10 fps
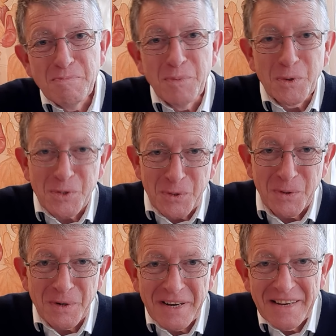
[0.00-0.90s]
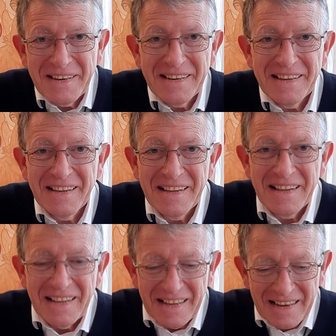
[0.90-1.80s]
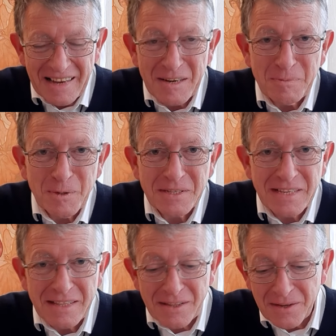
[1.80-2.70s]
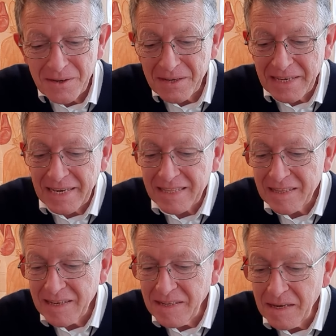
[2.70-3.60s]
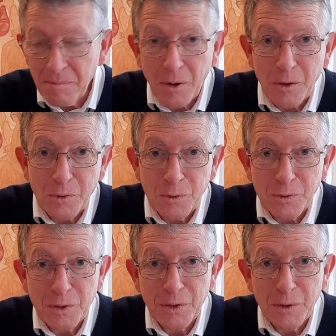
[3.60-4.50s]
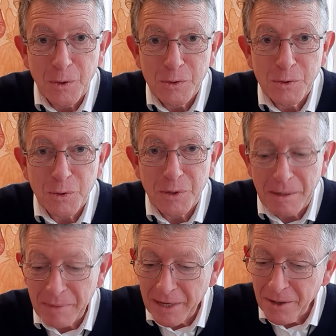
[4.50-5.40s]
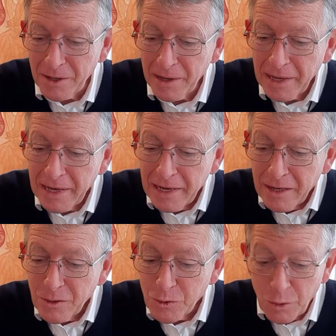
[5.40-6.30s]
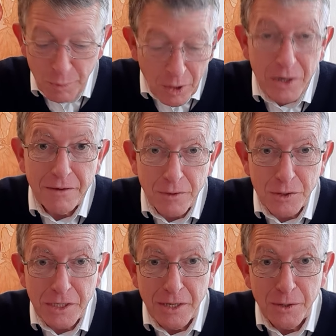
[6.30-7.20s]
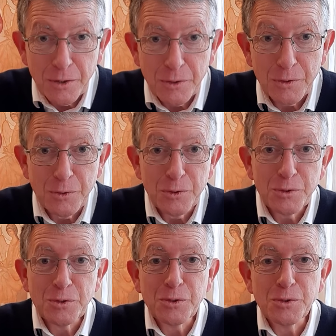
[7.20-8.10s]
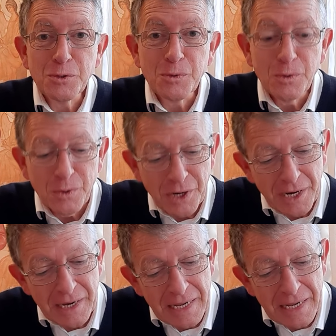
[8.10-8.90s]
Bonjour. Alors pour cette euh, quatrième rencontre autour de la parole, je prends l'évangile de ce jour